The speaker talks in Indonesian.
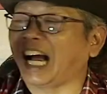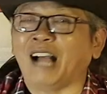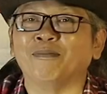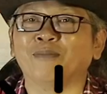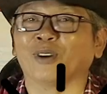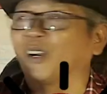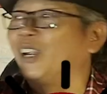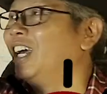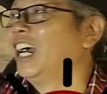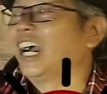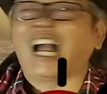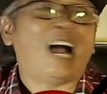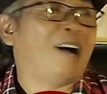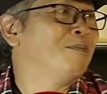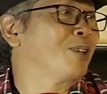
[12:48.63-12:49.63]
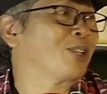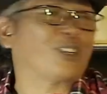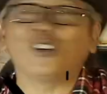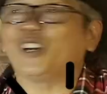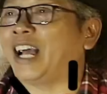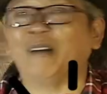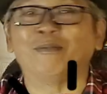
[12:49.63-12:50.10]
kabur, kabur
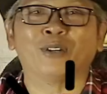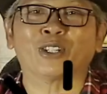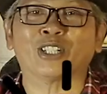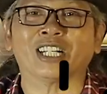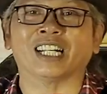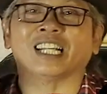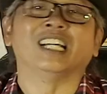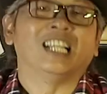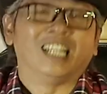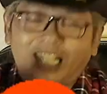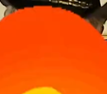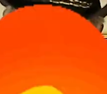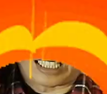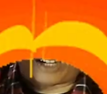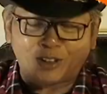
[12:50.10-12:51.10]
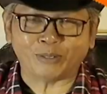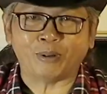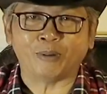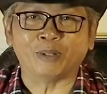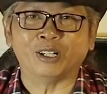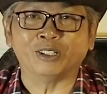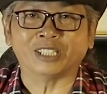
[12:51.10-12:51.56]
sono kabur sini. Takut
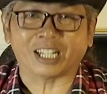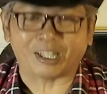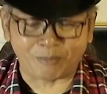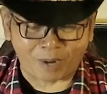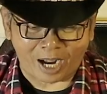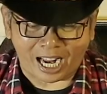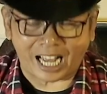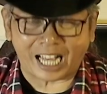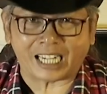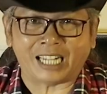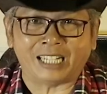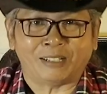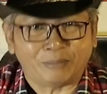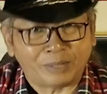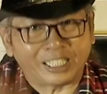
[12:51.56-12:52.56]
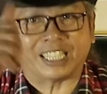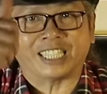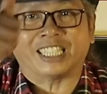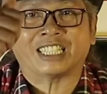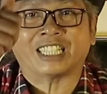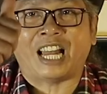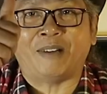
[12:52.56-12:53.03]
mobil lu nggak kebakaran, yang
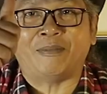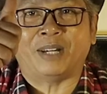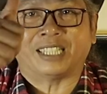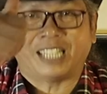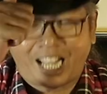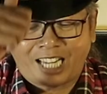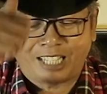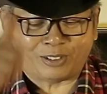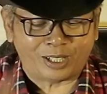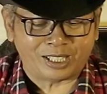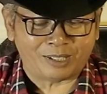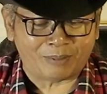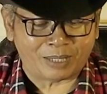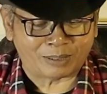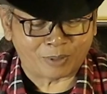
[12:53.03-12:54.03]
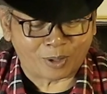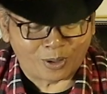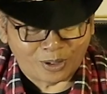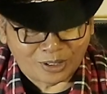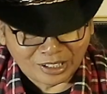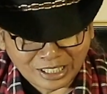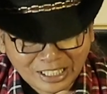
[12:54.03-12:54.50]
penting kita selamat. Nah itu aja mas
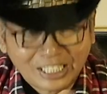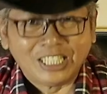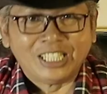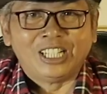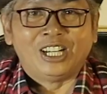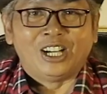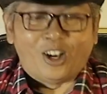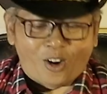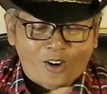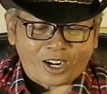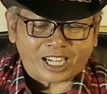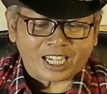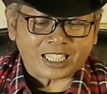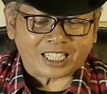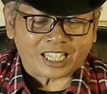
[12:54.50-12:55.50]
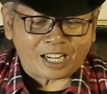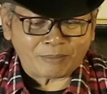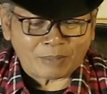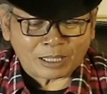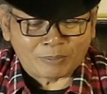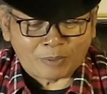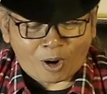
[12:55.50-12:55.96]
bro. Oke
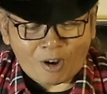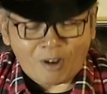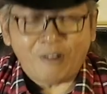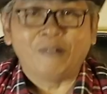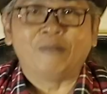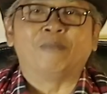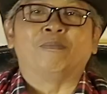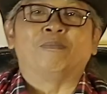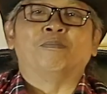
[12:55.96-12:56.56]
sekian mas bro.